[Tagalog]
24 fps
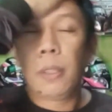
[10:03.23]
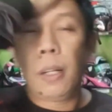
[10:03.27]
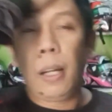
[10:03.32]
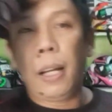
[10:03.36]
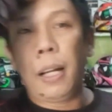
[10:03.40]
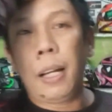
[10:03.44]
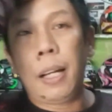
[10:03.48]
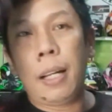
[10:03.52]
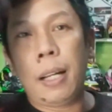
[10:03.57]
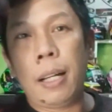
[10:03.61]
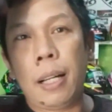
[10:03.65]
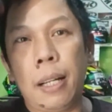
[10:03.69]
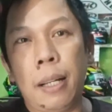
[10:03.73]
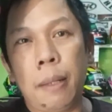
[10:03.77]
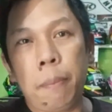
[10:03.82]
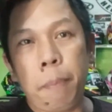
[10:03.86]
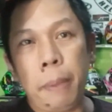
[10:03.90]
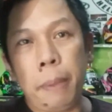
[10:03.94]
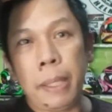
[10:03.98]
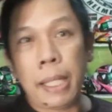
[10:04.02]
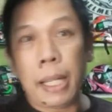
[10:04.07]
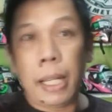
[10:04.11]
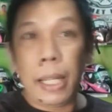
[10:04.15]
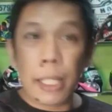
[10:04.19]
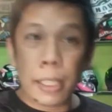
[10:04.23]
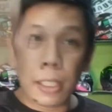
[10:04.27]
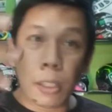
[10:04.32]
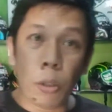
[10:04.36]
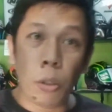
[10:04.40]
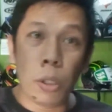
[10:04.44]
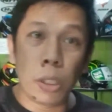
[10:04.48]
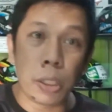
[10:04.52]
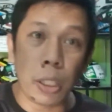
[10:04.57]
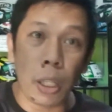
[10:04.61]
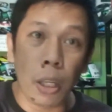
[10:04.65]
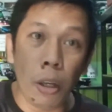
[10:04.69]
uh, pinakita
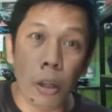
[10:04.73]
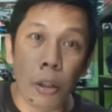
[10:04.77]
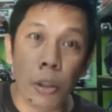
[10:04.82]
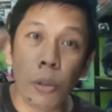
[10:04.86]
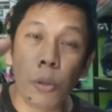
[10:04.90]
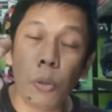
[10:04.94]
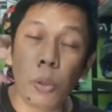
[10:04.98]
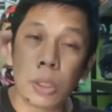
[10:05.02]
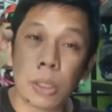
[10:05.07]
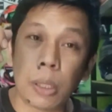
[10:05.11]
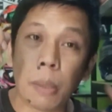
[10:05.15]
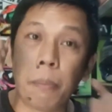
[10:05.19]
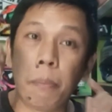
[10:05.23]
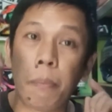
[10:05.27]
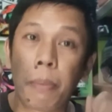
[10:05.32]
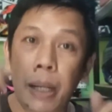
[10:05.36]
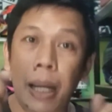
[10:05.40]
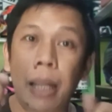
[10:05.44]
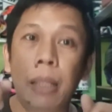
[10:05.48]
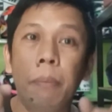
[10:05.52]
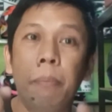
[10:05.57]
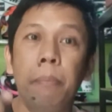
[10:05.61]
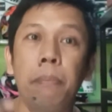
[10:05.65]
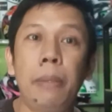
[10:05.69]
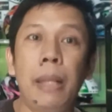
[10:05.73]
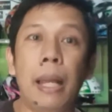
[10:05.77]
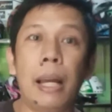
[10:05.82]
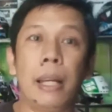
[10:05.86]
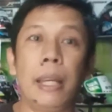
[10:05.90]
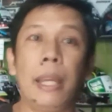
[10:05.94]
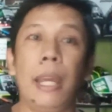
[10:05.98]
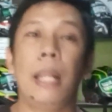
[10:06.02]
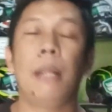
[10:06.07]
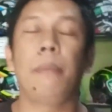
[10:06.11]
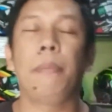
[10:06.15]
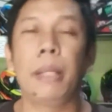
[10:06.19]
ko na sa iyo yung isang brand ng
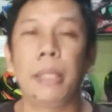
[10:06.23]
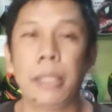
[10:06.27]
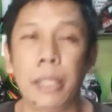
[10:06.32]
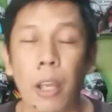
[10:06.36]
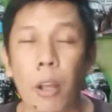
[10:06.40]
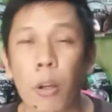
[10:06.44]
helmet.